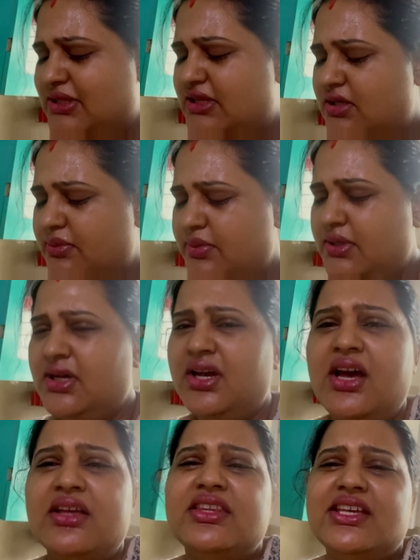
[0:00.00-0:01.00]
मतलब
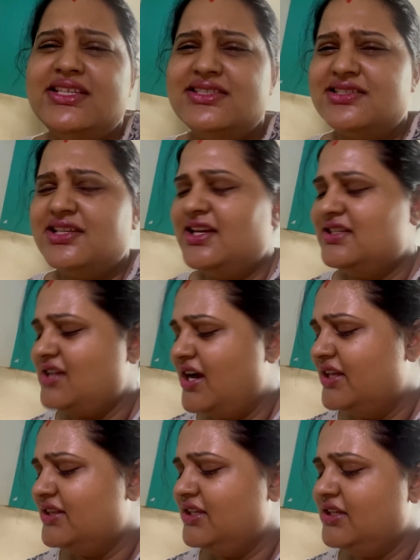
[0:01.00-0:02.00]
तीन से साढ़े
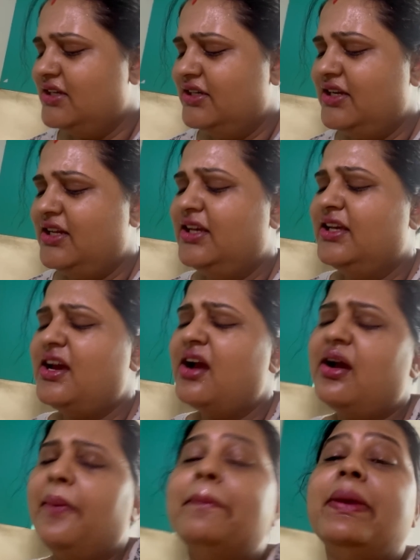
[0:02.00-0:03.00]
तीन घंटे या
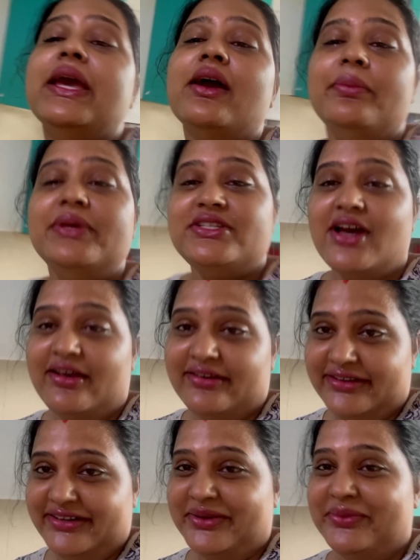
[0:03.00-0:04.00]
कभी कभी चार
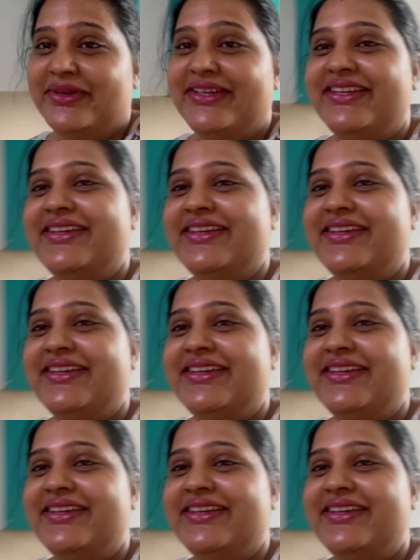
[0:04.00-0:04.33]
घंटे भी